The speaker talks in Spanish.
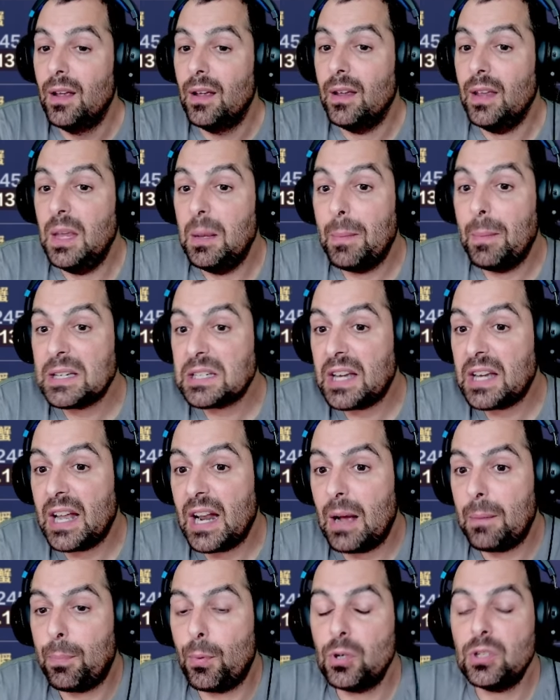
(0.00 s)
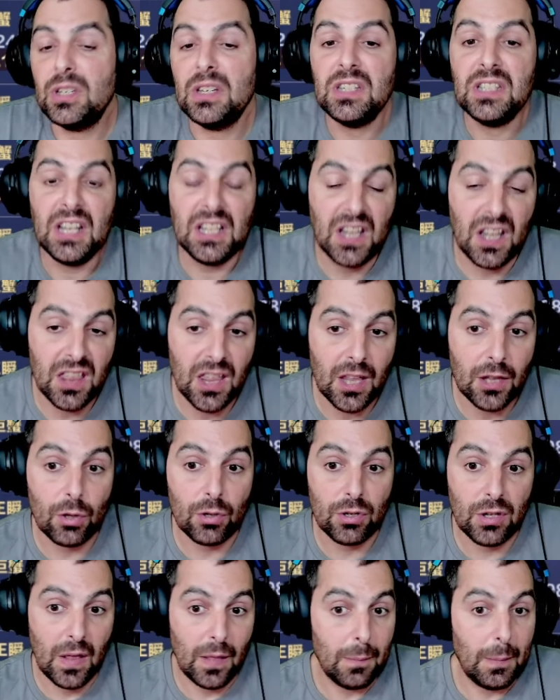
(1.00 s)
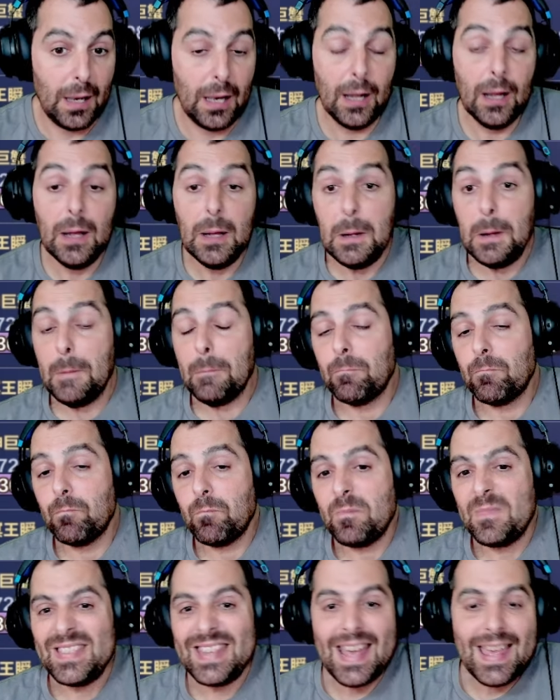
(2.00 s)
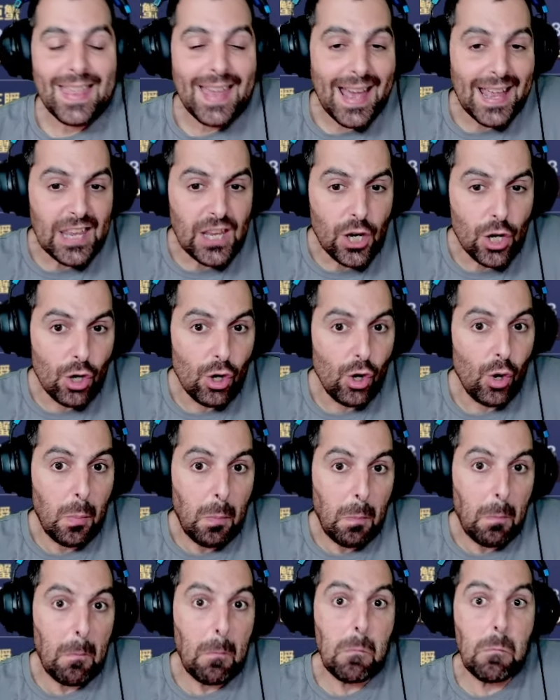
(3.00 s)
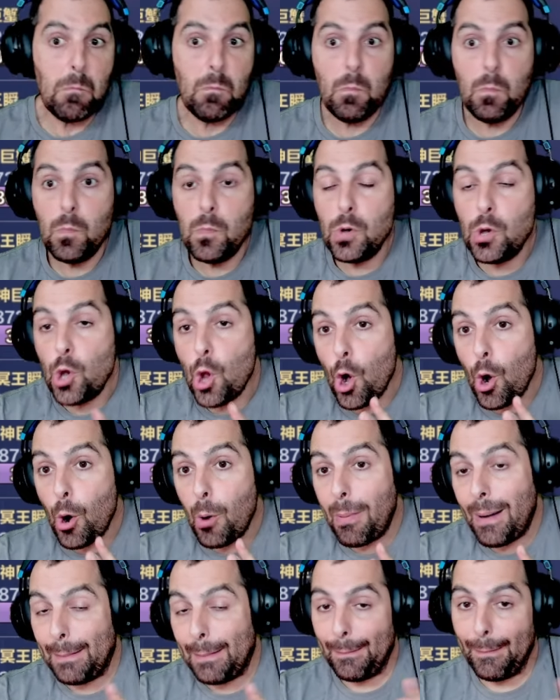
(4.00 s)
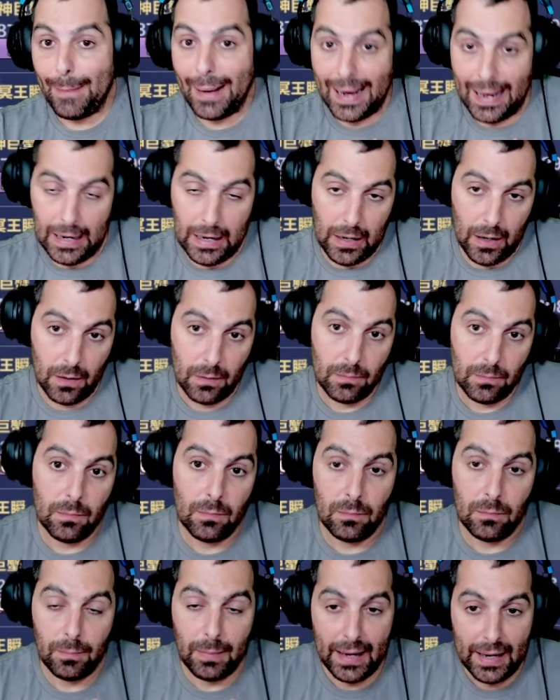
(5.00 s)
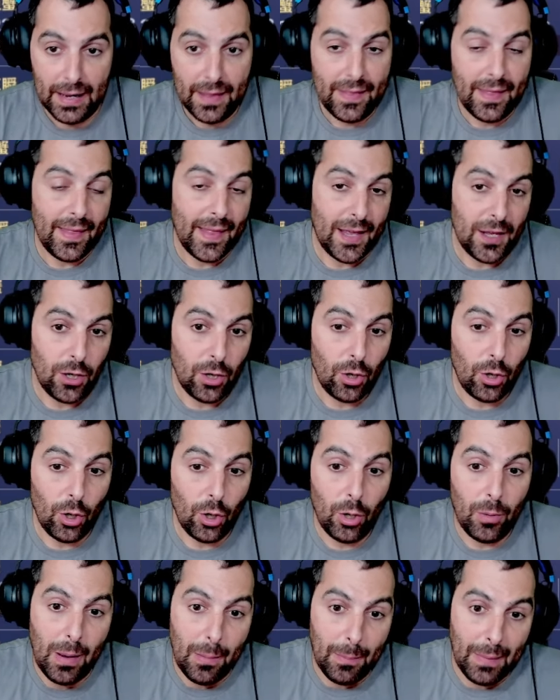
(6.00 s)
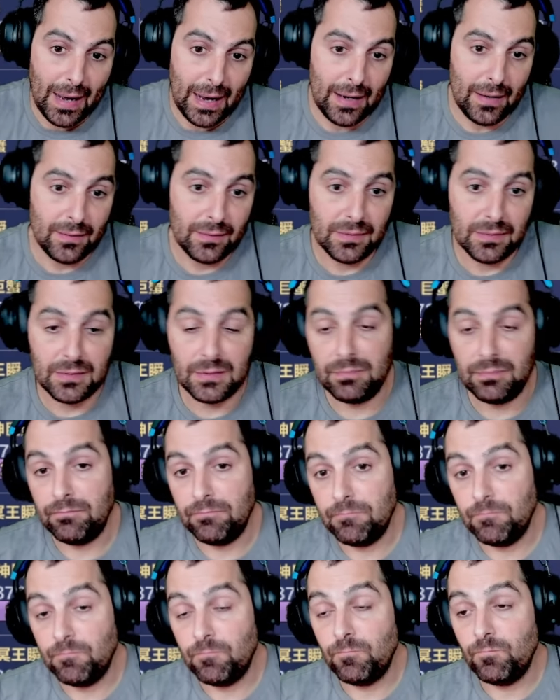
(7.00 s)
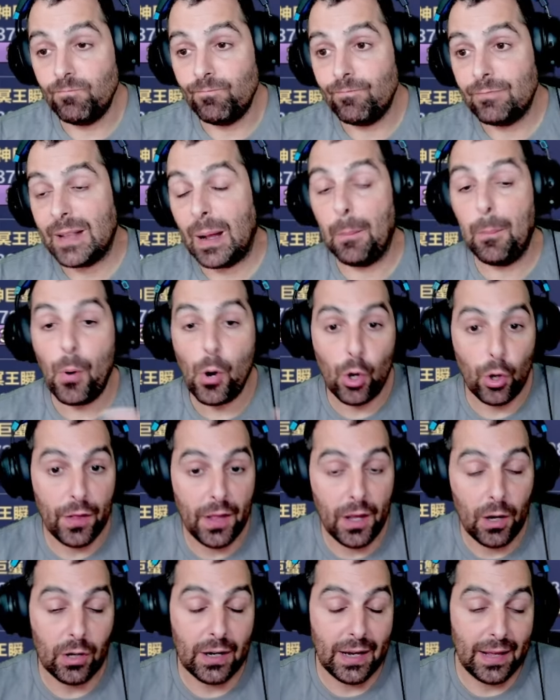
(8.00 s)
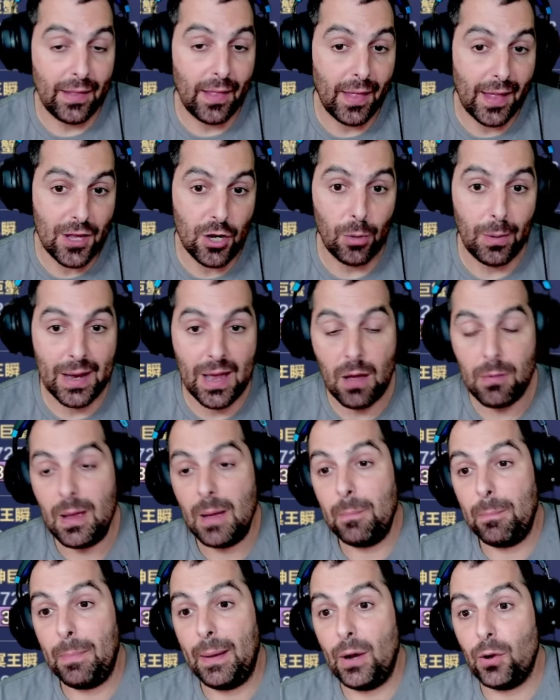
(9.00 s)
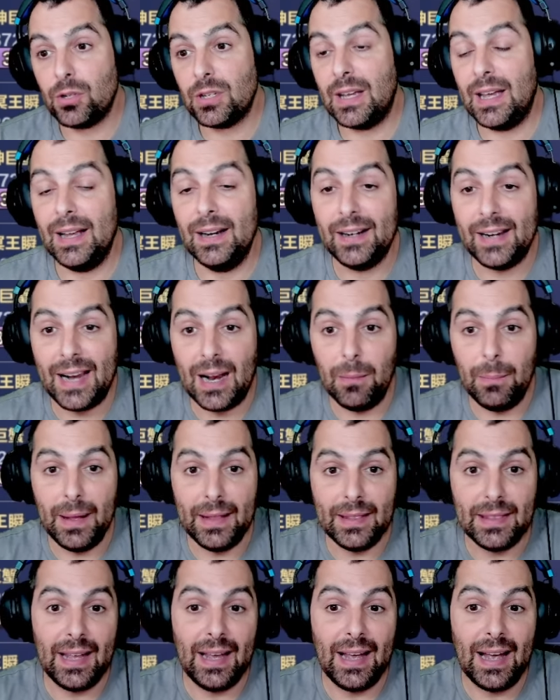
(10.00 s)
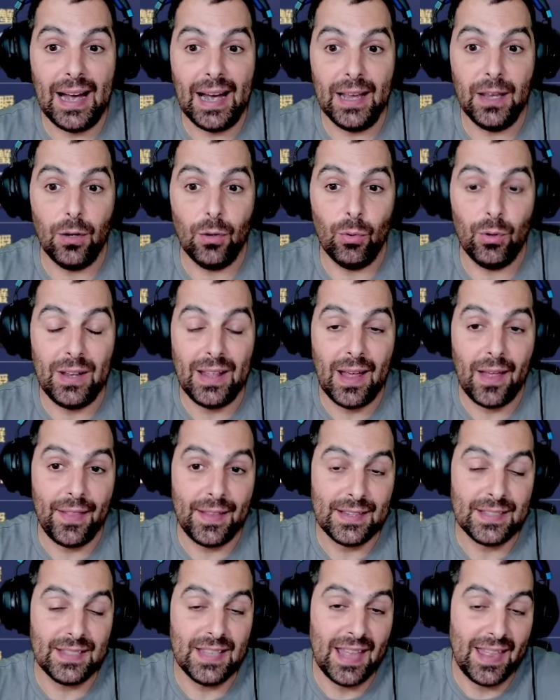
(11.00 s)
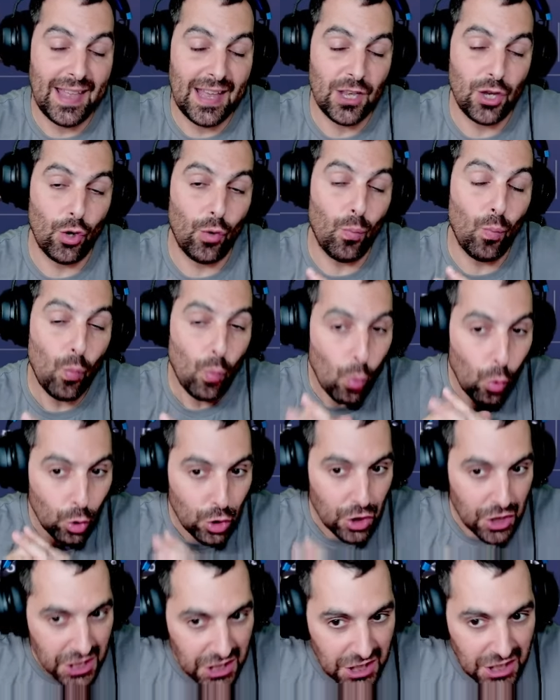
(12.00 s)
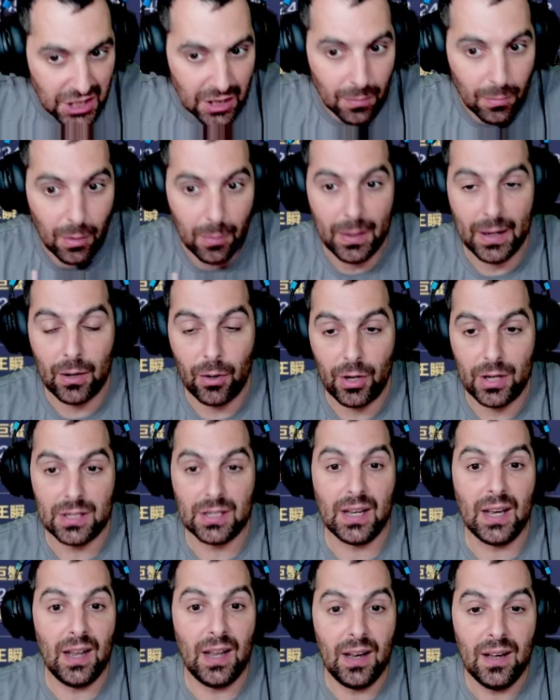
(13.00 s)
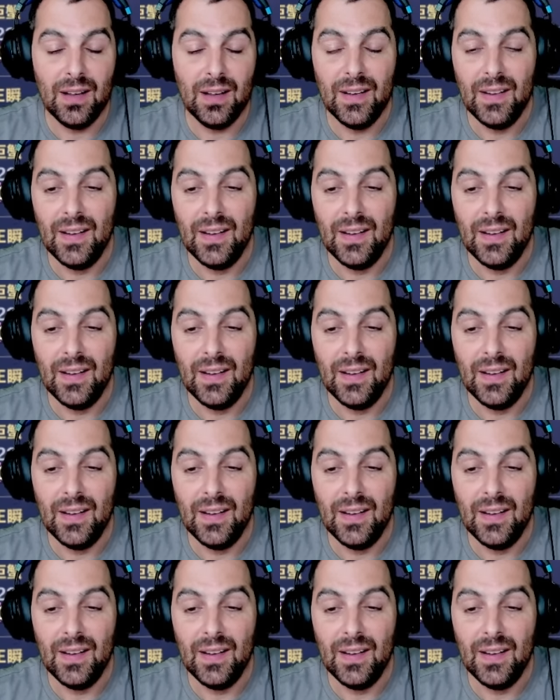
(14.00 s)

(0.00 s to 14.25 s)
y Máscara pues 710.000 De daño no va mal, ¿vale? De daño no va mal. Mm, tampoco digo que de daño vaya bien, pero es que realmente hay unidades de daño muchísimo mejores que él